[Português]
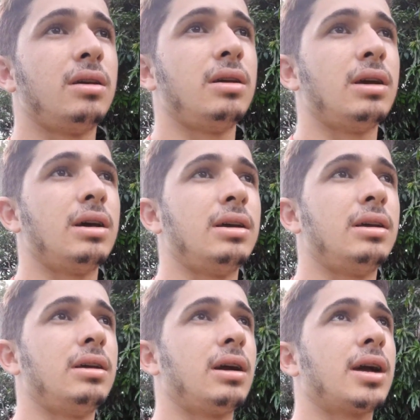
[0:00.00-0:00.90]
E
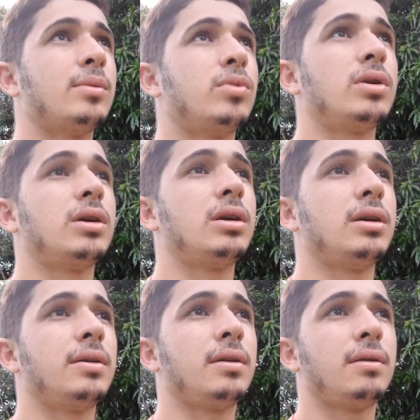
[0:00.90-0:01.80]
aí acabou
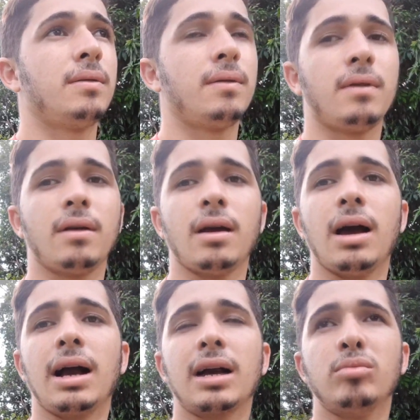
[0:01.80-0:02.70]
que.
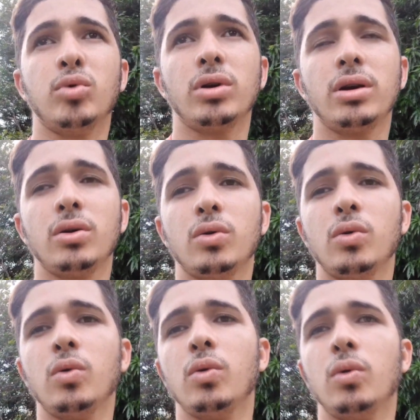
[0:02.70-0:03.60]
Acabou que
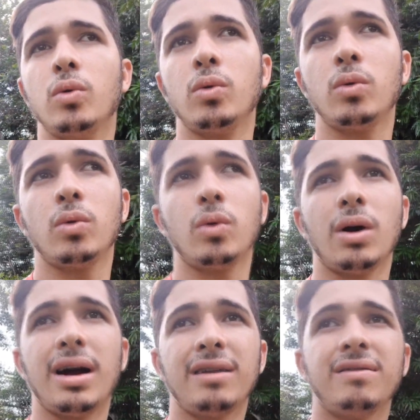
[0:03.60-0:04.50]
o.
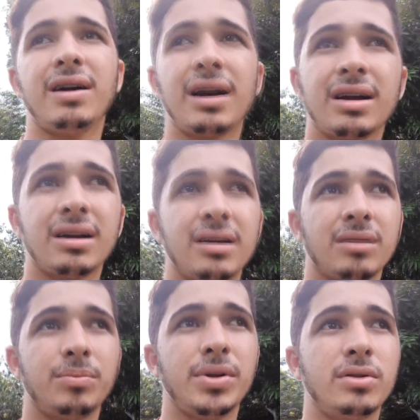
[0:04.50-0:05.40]
A
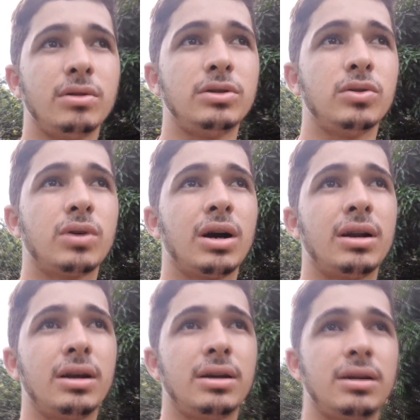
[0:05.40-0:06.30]
vaca pisoteou o
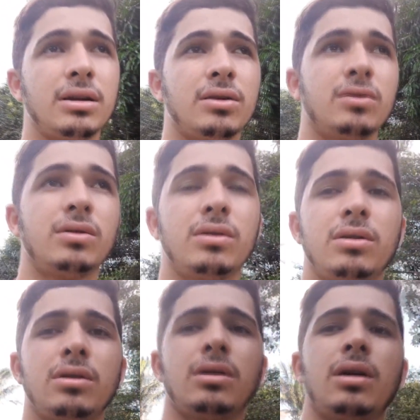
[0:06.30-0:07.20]
carneiro, entendeu?
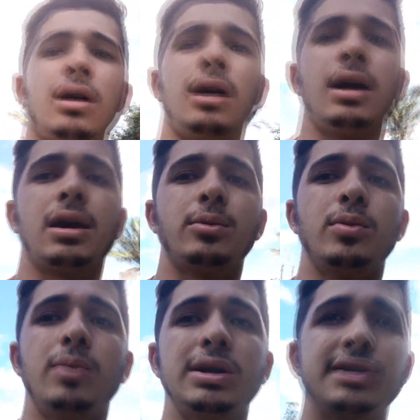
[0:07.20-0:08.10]
E
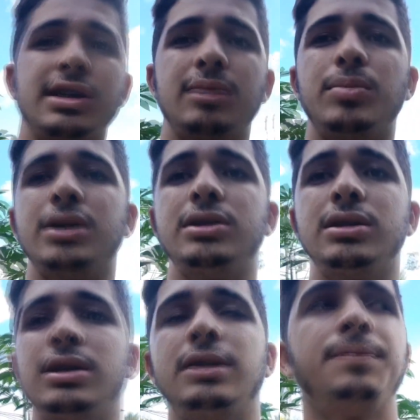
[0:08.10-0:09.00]
acabou machucando a
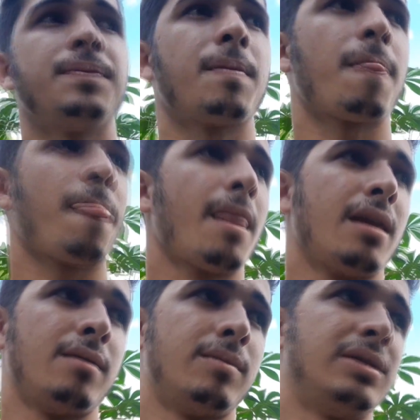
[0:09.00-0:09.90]
patinha dele.
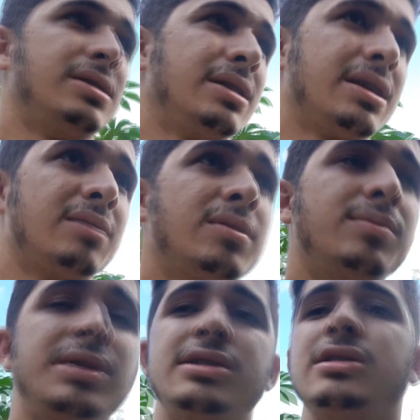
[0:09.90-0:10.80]
Mas ele tá
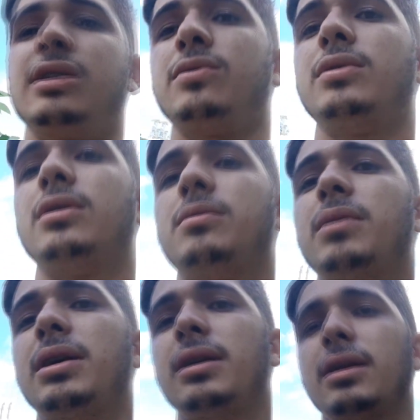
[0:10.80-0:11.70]
bem, mentira, tá cuidando
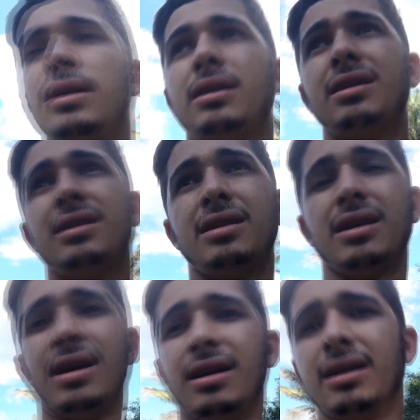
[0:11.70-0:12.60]
bem dele,
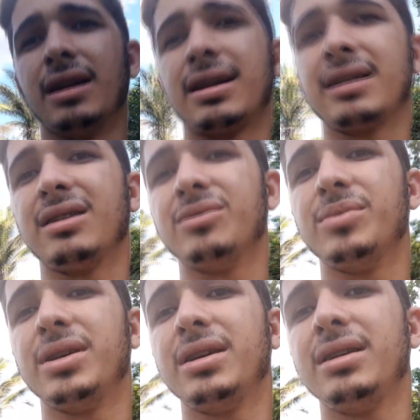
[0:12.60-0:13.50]
tá tratando
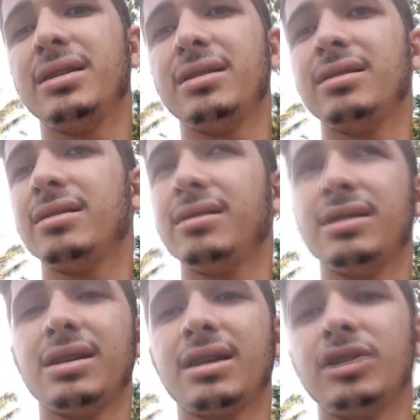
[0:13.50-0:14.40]
bem,
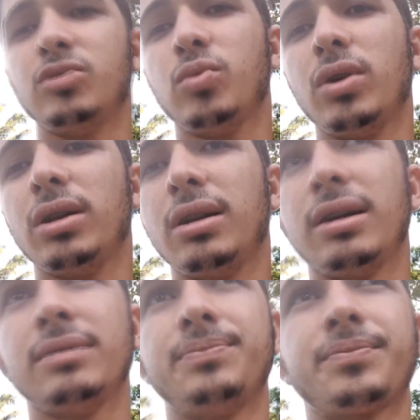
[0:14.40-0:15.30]
e ele tá de boa ainda
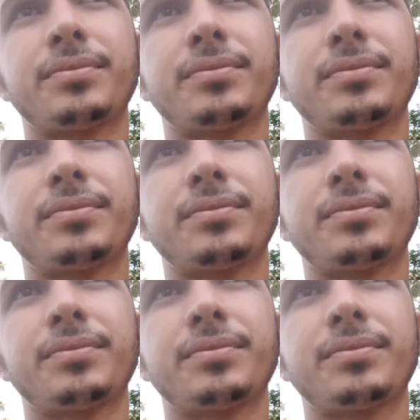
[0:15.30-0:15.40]
lá.